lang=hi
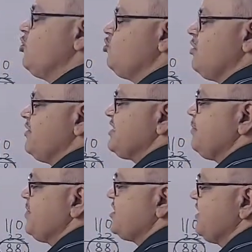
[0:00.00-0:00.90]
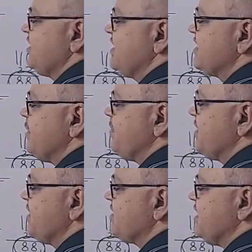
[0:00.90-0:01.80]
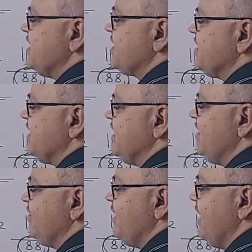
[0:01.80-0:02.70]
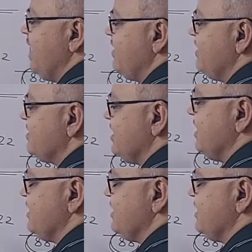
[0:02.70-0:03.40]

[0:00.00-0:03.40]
वैल्यू हमेशा परसेंटेज की अपन किससे लेते हैं हंड्रेड से